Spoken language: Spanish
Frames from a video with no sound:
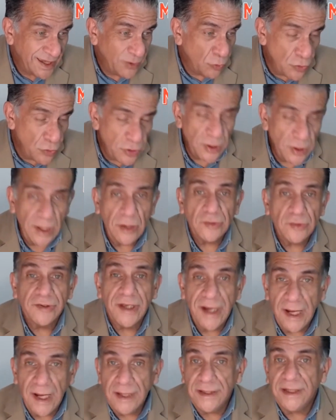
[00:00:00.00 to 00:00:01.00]
uno de los
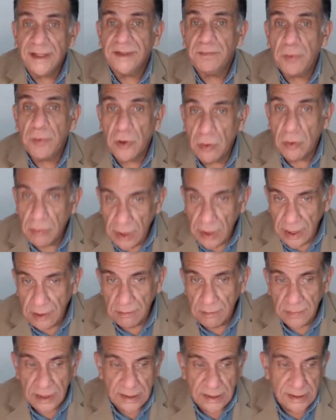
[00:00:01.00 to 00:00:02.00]
grandes
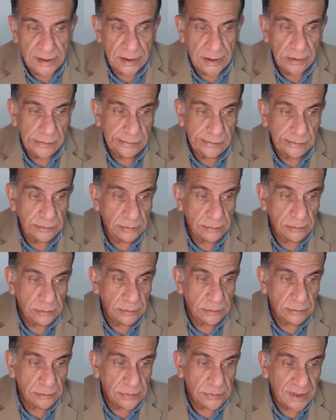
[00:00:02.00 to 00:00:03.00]
problemas
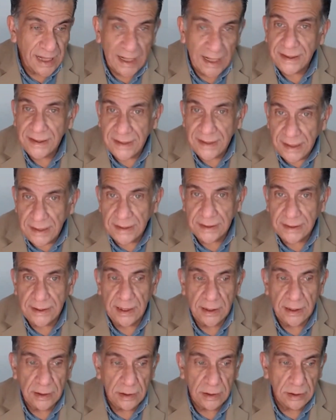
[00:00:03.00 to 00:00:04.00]
que
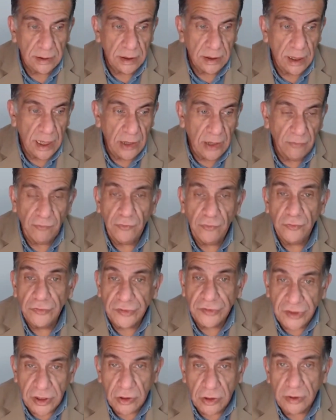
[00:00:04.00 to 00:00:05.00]
existen en
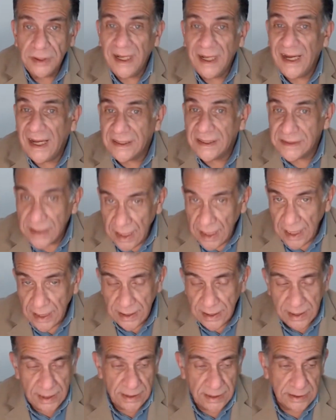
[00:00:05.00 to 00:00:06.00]
función de las
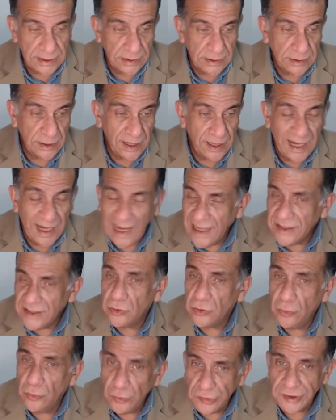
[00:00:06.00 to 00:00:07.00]
leyes es
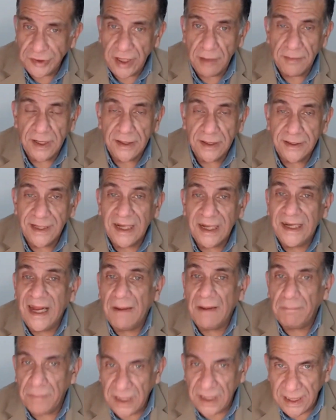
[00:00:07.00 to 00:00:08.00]
justamente
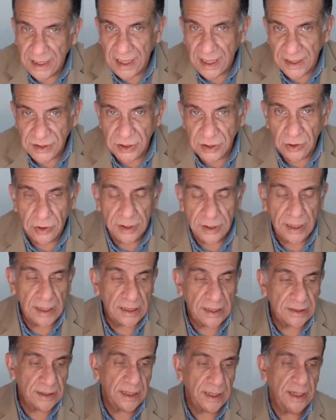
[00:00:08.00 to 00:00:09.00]
la aplicación de
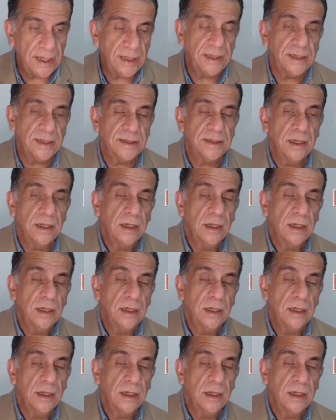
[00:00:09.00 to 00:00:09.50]
las leyes.